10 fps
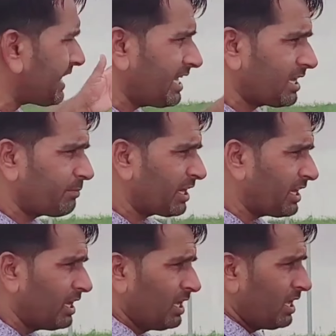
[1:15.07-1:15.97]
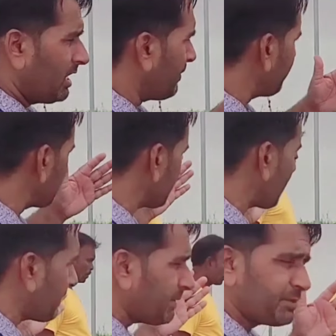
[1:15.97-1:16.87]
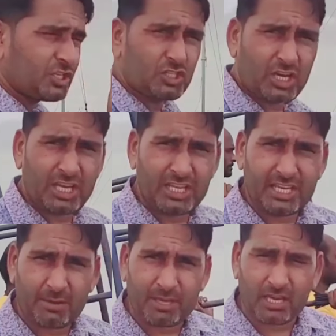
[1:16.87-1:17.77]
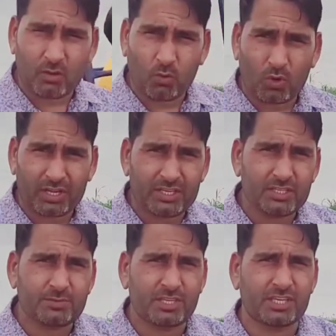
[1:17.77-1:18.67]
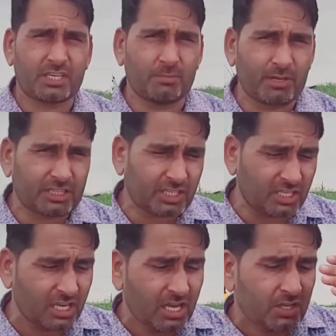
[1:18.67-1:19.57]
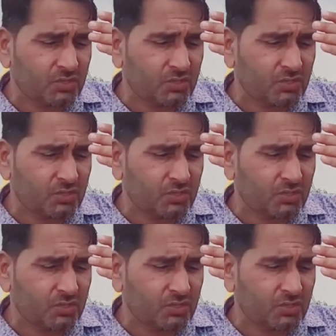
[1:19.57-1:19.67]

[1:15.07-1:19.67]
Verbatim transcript: नेट है लगभग पिछहत्तर बाई पिछहत्तर एरिया में है और इसकी कीमत की